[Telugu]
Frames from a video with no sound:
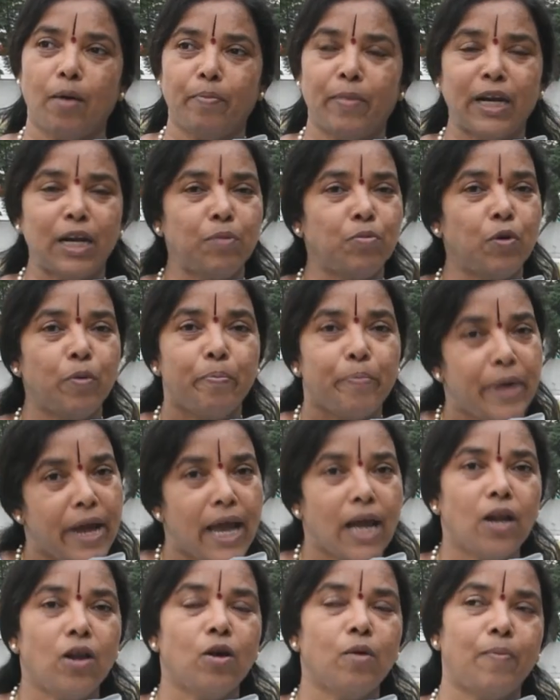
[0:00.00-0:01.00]
మనము
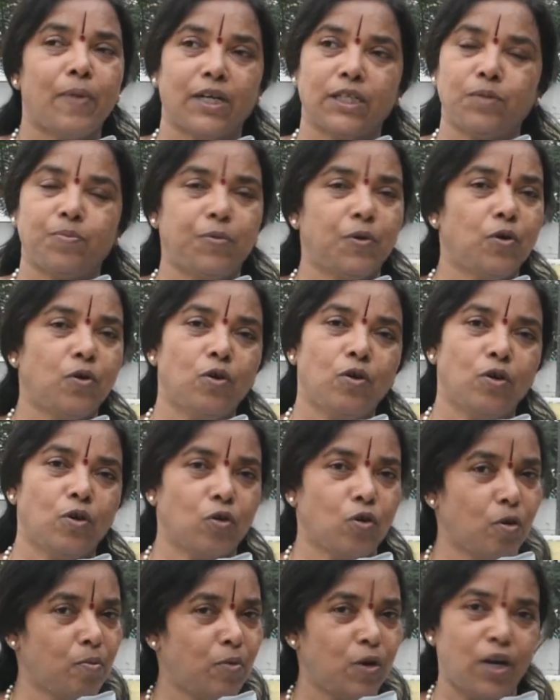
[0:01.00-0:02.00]
మేలో పసుపు
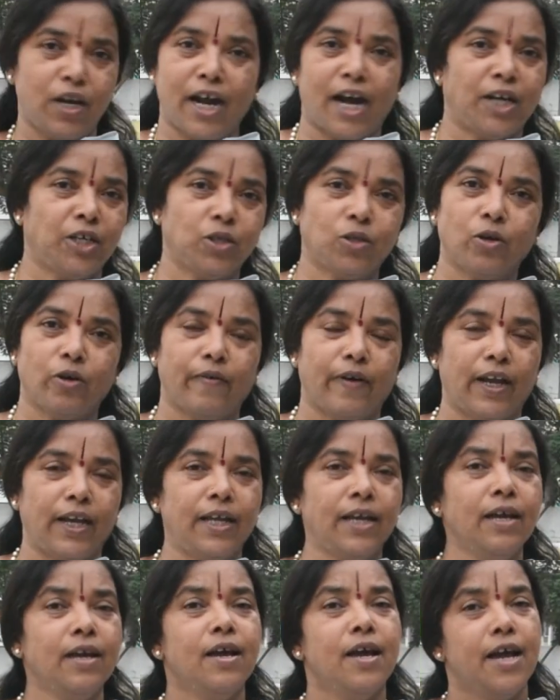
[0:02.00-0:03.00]
కొమ్ములు
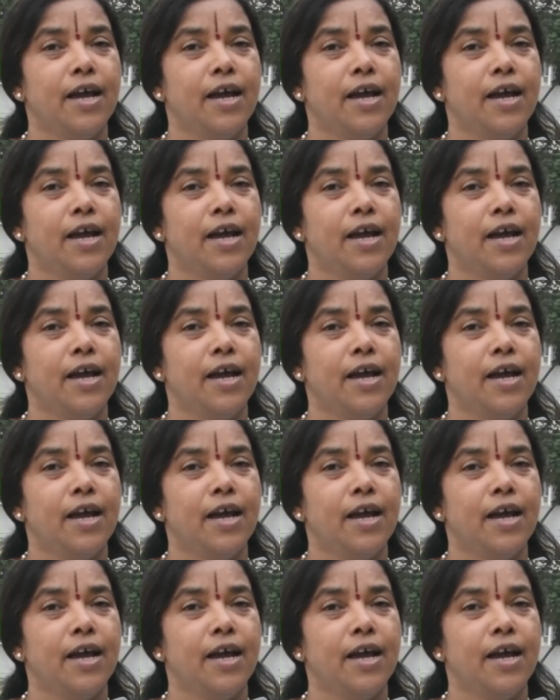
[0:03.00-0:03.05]
నాటుకోవాలి